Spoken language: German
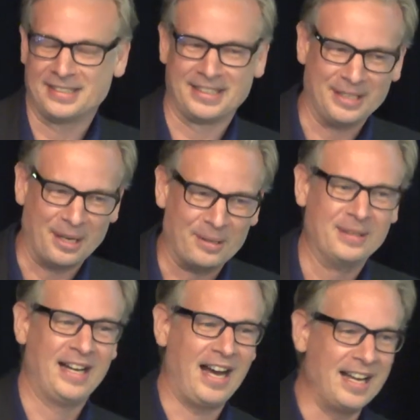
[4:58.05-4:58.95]
Genau,
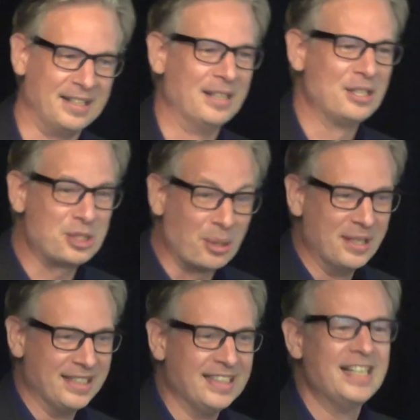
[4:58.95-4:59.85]
alle
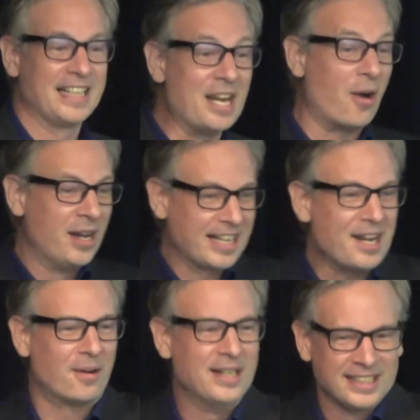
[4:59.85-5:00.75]
Stunden. Genau, genau,